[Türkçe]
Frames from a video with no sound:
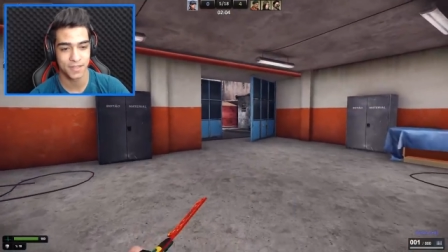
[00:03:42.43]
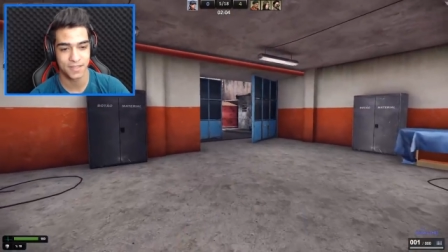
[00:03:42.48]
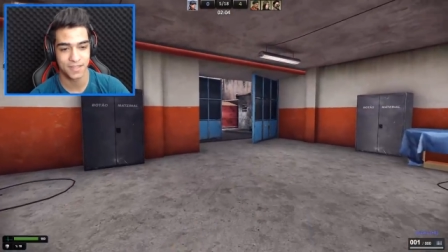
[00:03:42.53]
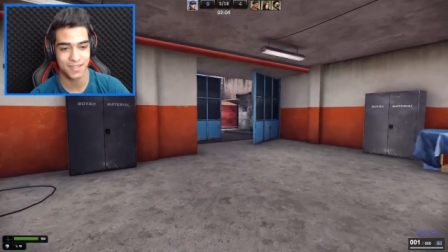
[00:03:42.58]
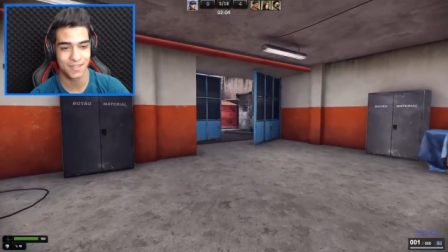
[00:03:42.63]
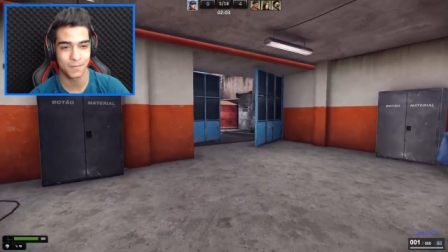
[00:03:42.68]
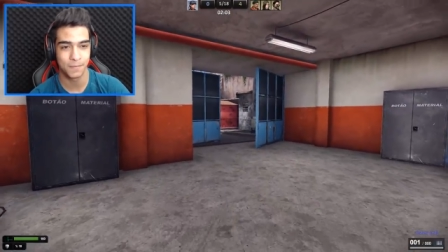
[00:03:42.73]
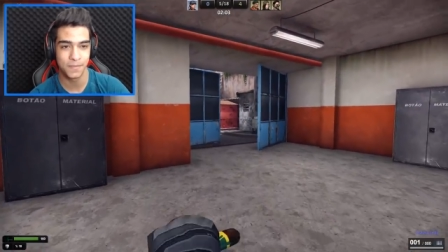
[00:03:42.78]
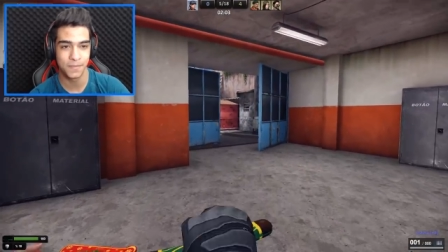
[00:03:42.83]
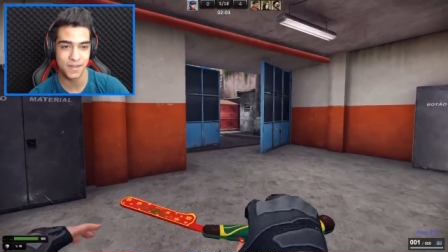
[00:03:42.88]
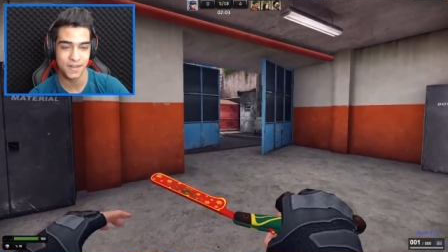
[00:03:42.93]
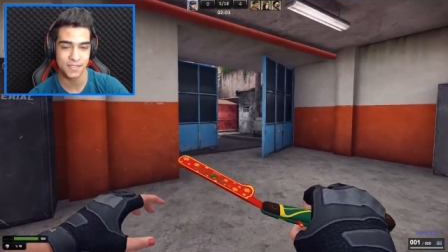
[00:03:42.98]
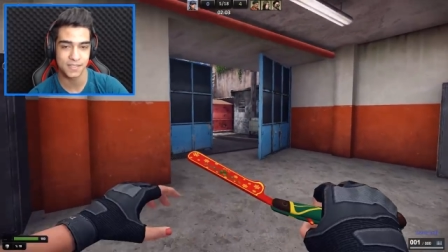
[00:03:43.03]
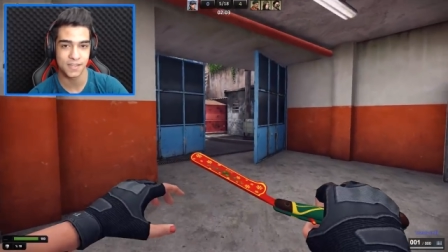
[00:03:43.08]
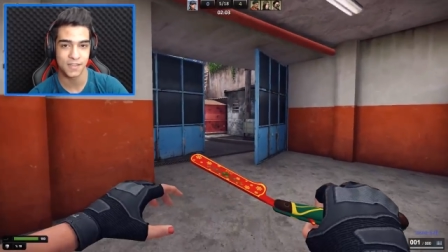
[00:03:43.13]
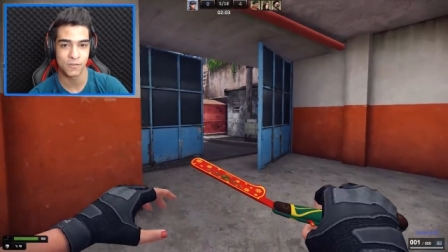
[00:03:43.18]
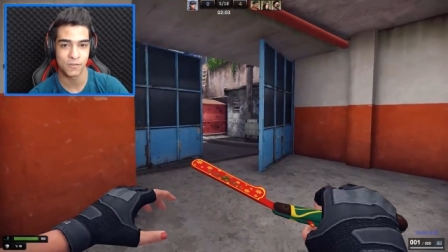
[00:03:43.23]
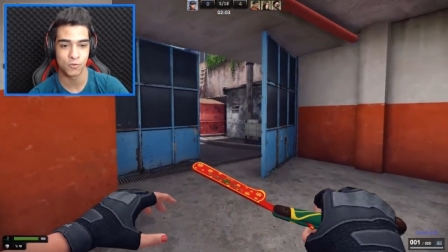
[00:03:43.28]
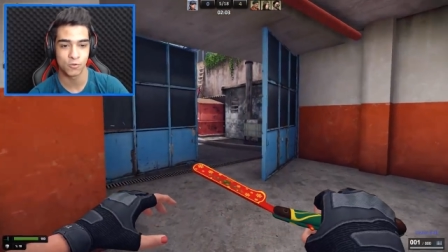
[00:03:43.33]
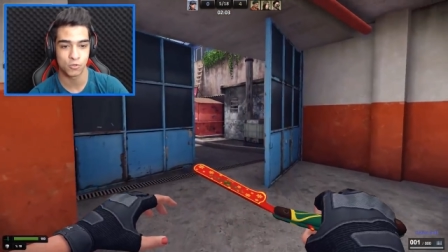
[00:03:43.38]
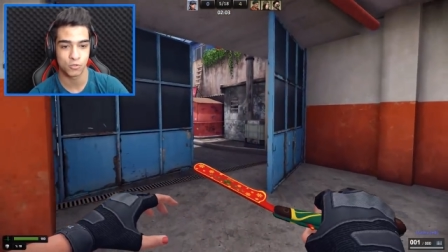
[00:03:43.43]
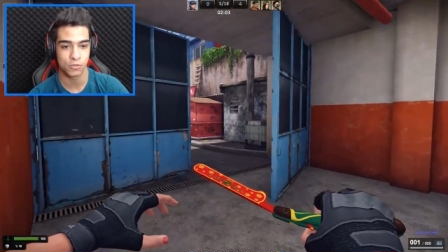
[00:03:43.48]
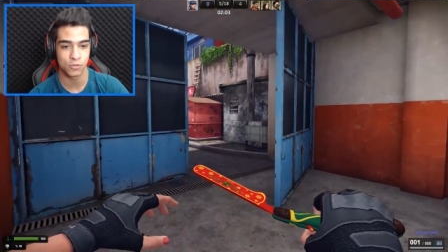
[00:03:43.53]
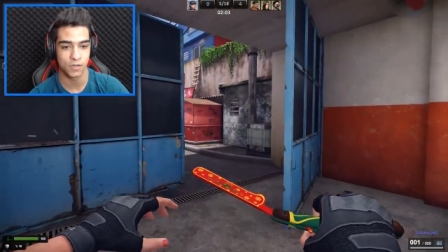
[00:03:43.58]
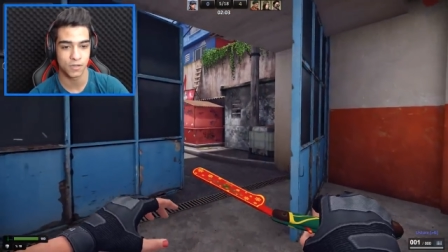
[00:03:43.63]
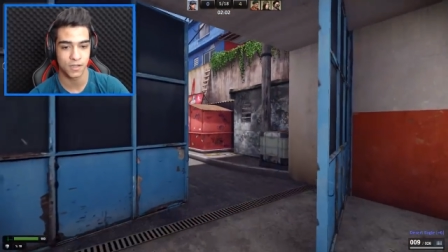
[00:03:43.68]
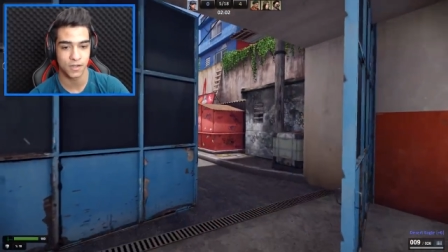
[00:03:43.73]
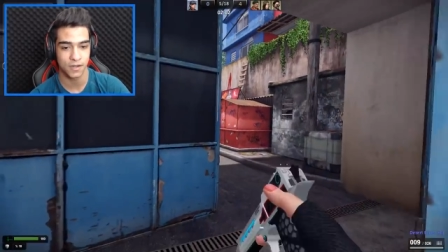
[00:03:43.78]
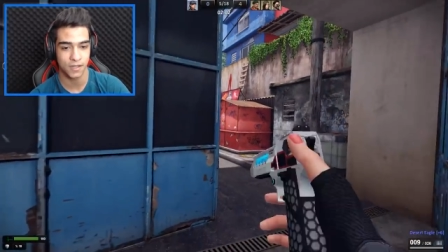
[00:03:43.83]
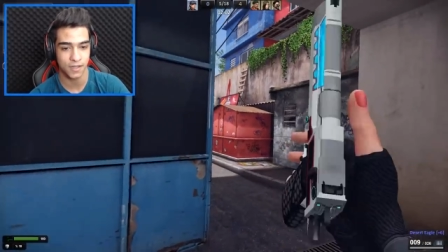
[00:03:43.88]
Deagle biraz daha üstün
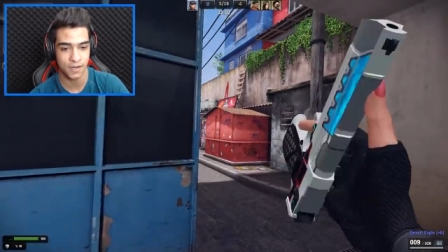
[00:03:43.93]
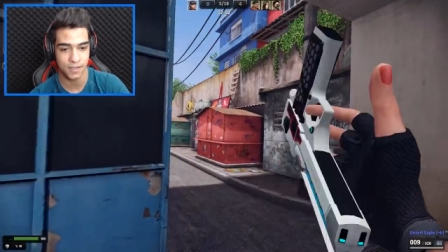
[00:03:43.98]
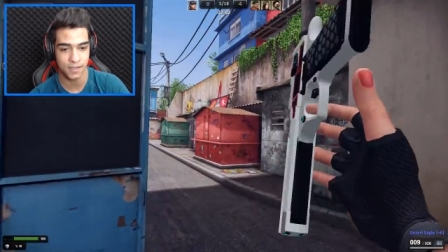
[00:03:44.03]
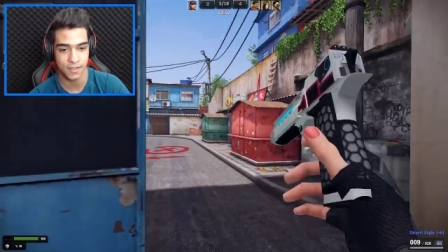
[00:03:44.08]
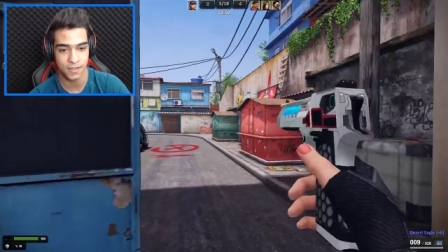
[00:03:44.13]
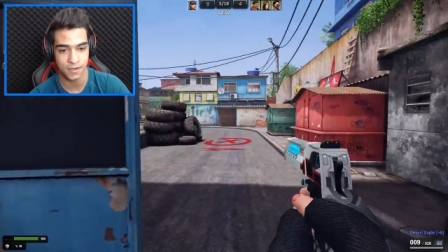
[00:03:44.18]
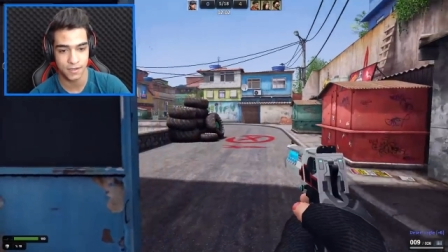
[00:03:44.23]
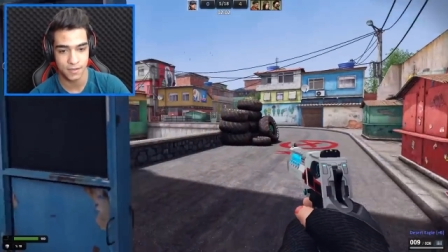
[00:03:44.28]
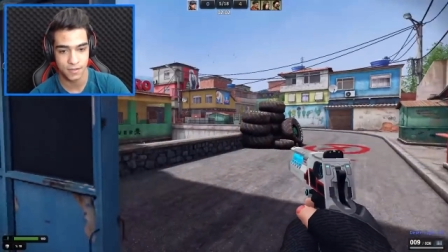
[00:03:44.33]
kırık kaleden.